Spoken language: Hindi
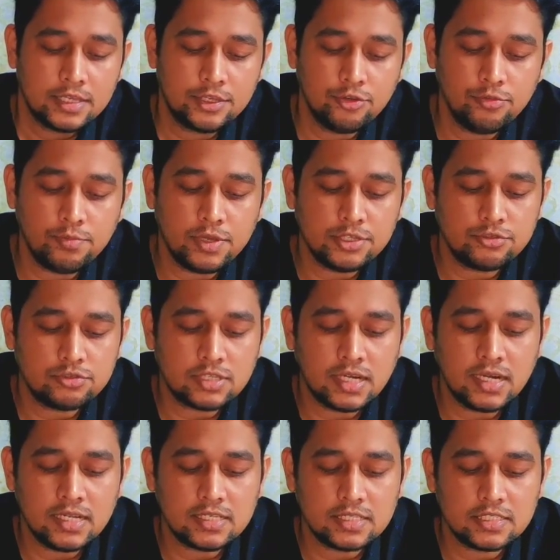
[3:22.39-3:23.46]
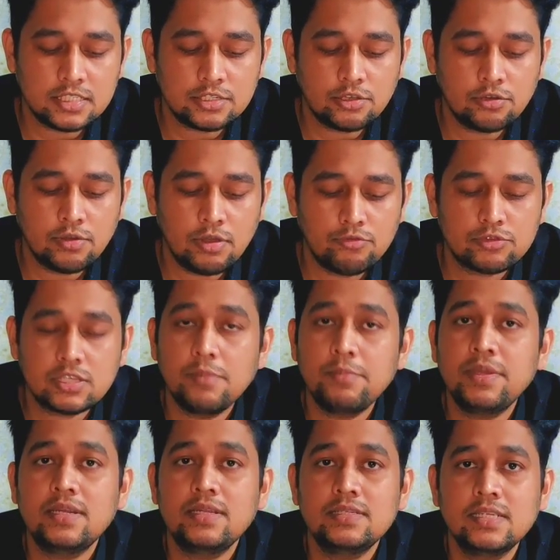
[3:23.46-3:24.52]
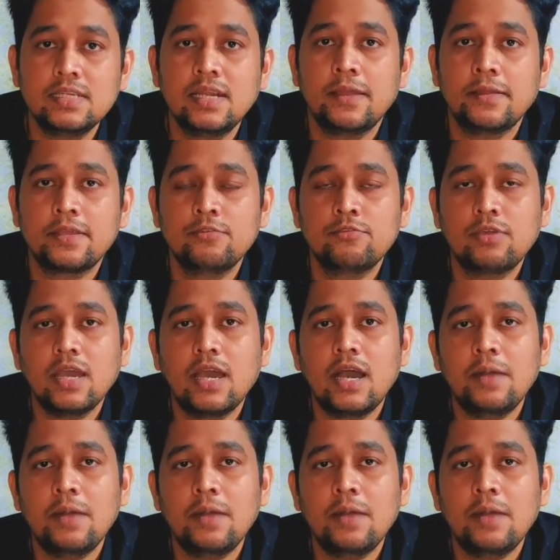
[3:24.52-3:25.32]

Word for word: क्यों मैसूर सैंडल सजेस्ट करूंगा उसका भी रीजन है क्योंकि